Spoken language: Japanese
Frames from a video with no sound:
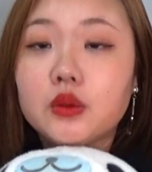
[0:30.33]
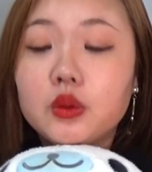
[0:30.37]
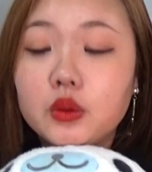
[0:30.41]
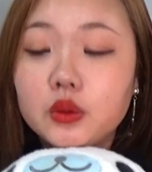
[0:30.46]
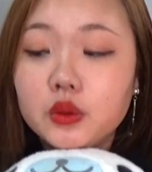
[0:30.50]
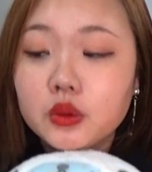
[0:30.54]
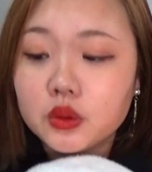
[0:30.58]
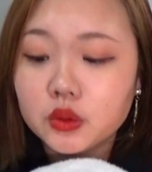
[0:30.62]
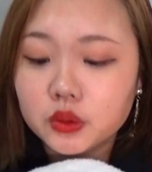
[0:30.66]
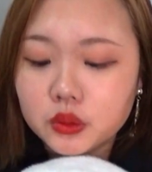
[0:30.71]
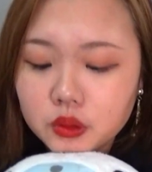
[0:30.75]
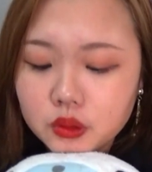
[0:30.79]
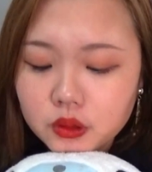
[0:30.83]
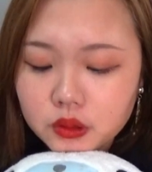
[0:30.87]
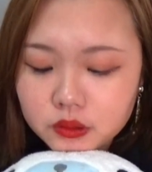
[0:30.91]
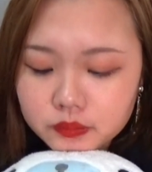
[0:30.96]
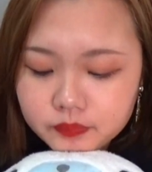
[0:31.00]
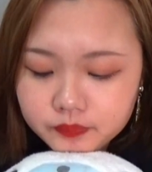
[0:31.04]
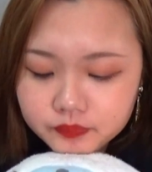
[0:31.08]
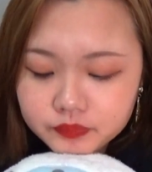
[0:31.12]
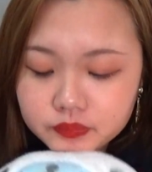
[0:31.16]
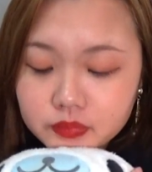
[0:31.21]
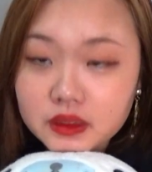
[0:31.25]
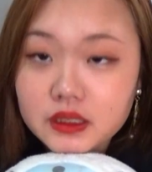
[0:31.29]
この子と
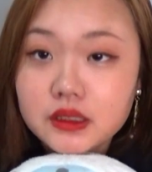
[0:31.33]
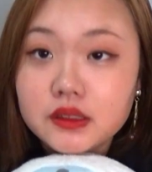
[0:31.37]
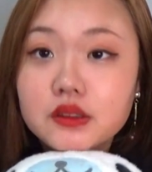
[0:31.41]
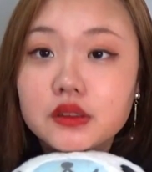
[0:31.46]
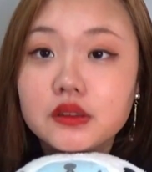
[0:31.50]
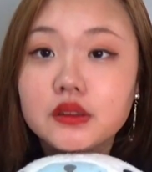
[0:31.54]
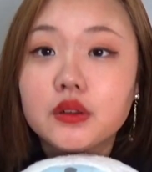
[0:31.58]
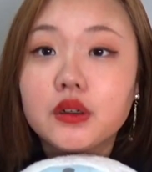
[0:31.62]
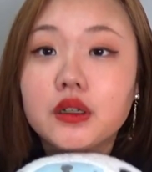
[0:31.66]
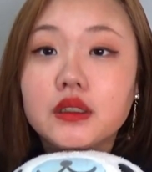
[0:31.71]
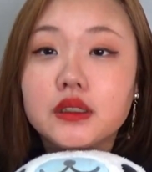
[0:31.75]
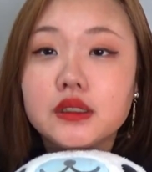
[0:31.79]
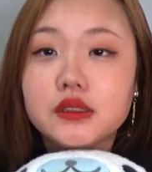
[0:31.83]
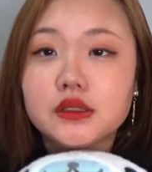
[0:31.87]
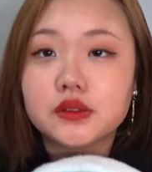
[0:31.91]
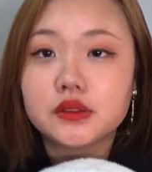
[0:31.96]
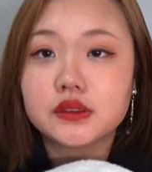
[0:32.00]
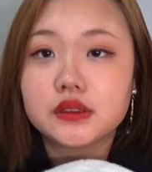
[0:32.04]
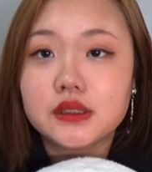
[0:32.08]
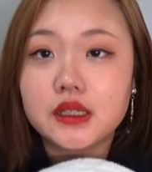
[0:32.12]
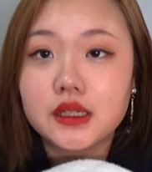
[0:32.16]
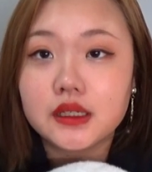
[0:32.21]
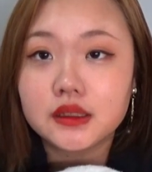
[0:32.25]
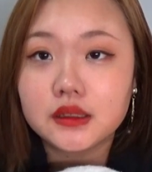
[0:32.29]
一緒にお話を
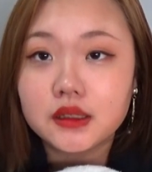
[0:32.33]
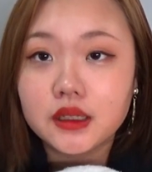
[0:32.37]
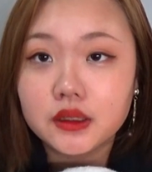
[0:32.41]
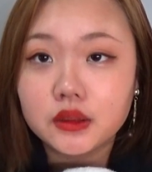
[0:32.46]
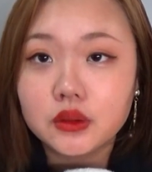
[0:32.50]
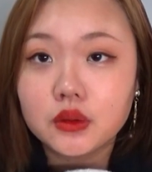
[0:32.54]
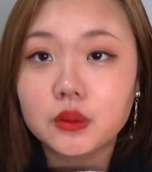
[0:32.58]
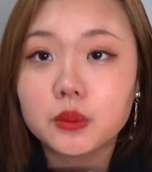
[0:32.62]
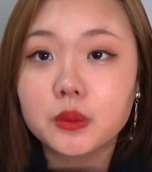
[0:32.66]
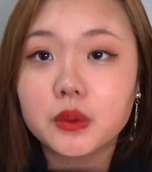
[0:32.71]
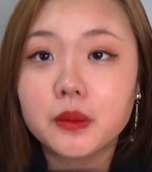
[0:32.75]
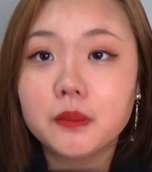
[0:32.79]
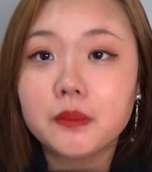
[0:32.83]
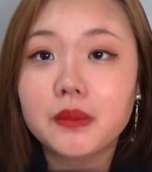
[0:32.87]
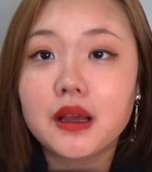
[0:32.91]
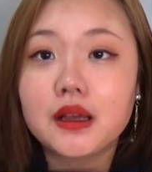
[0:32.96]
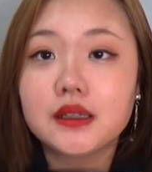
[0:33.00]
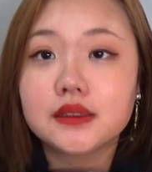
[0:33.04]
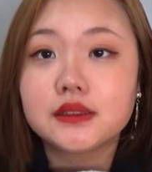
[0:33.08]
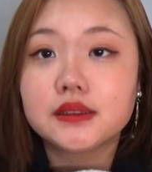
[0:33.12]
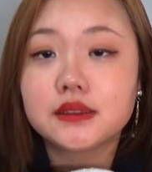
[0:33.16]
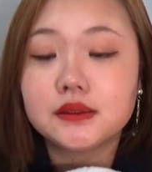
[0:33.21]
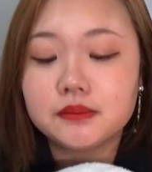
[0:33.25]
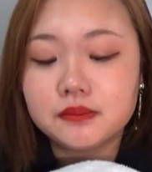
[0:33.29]
していきたいと思い
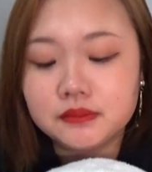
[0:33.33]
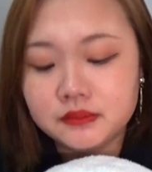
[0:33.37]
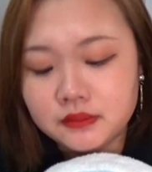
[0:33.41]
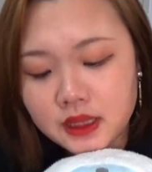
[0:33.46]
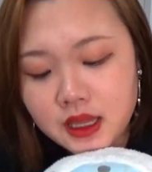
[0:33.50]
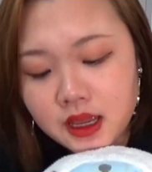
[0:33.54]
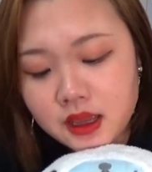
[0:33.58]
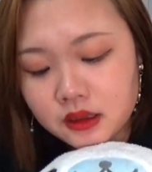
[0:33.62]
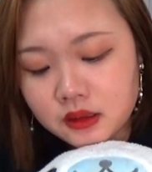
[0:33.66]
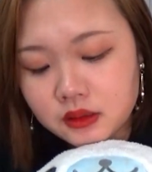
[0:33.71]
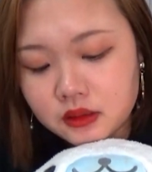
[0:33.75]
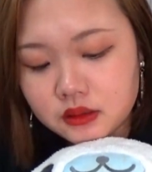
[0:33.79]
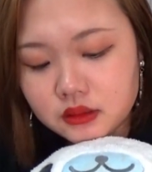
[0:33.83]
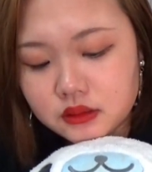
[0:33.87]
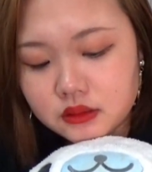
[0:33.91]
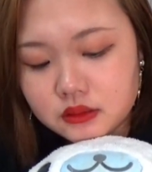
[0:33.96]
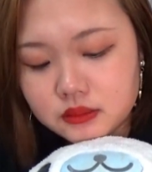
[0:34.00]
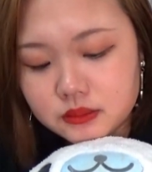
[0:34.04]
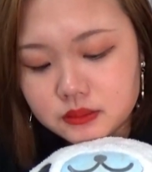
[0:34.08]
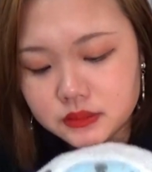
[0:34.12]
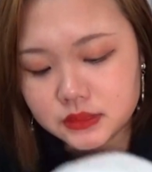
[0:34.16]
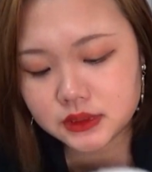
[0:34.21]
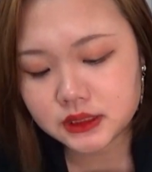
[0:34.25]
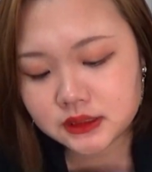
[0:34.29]
ますで、
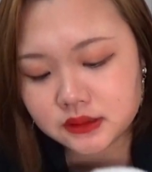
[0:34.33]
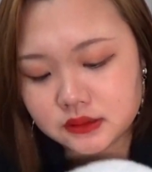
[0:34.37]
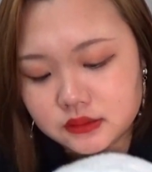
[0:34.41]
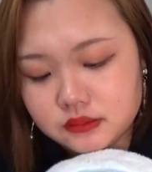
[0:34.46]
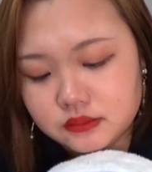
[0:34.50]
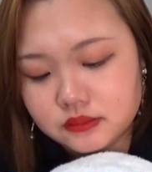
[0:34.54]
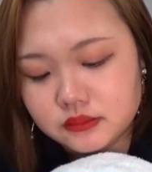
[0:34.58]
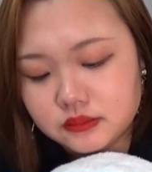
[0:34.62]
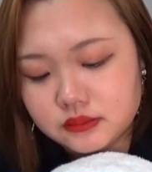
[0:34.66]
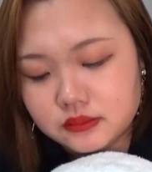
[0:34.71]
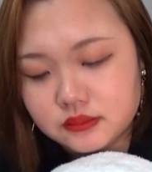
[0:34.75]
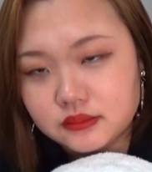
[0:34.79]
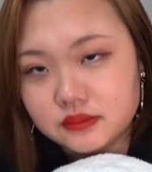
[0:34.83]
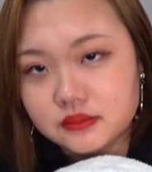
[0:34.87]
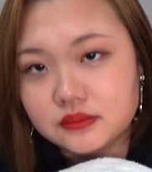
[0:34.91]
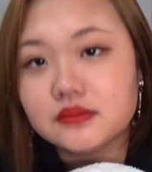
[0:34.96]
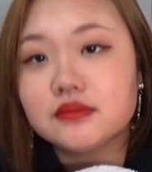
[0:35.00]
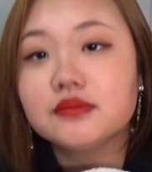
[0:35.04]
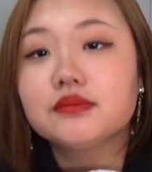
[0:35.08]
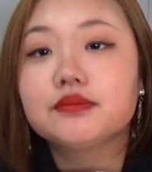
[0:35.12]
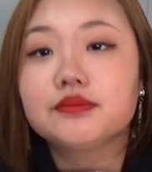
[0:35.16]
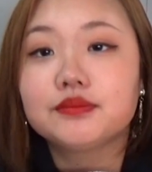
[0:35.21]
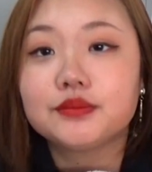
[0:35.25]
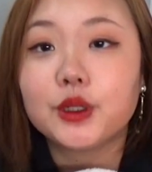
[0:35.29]

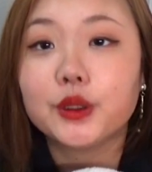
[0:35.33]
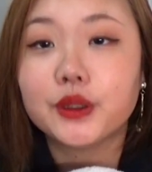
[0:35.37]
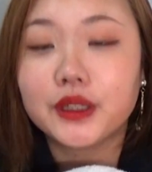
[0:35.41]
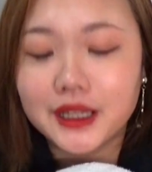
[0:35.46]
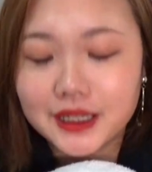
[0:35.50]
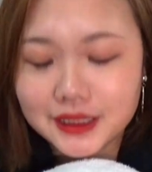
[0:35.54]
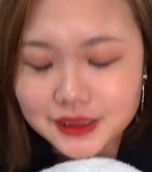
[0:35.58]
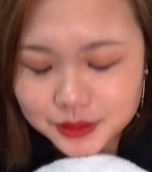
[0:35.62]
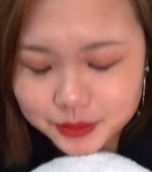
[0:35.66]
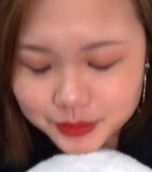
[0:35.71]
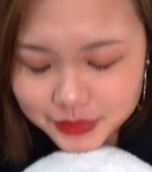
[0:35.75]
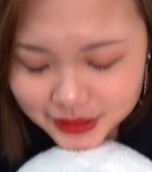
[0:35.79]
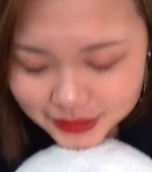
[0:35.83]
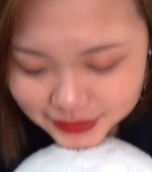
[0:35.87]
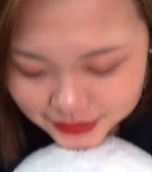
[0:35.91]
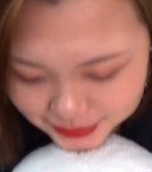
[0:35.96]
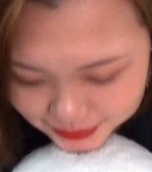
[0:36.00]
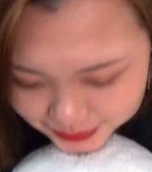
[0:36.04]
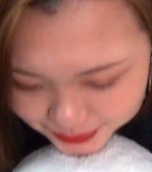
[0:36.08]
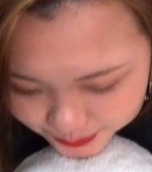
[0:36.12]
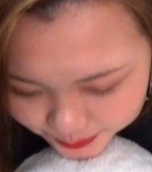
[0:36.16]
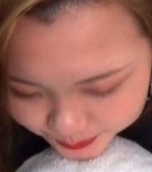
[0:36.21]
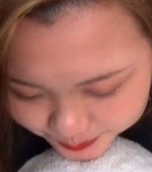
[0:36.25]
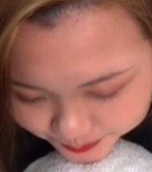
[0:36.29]
うん、お願いしま
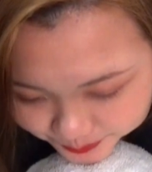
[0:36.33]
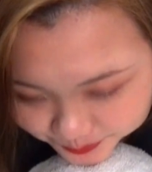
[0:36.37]
す